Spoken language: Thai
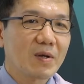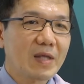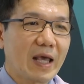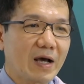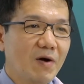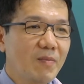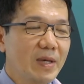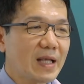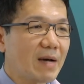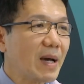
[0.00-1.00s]
เด็กเขา
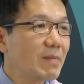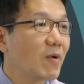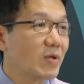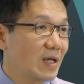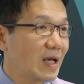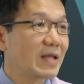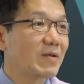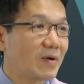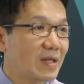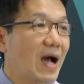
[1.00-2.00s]
ไม่สามารถบ่นเรื่องการ
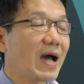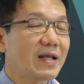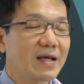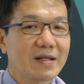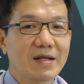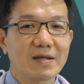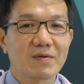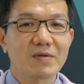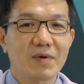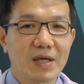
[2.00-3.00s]
นอนได้งั้น
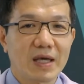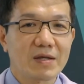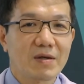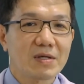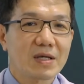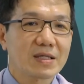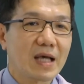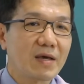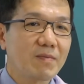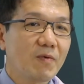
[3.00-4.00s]
ส่วนใหญ่จะต้องอา
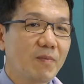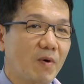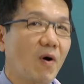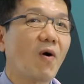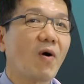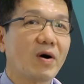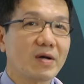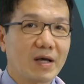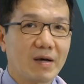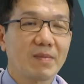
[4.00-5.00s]
ศัยผู้ปกครอง
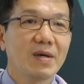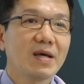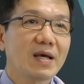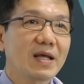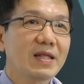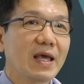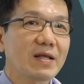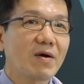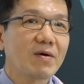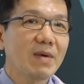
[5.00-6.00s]
นะครับงั้นเด็
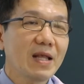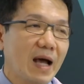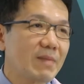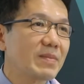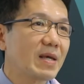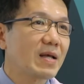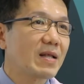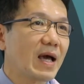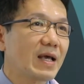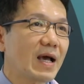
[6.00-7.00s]
กนอนไม่หลับเนี่ย
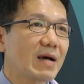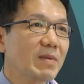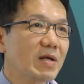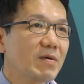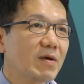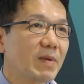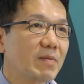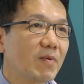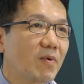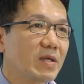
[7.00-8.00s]
หลายครั้งมันก็จะเป็
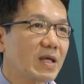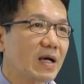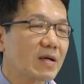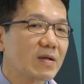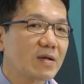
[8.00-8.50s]
นผลจาก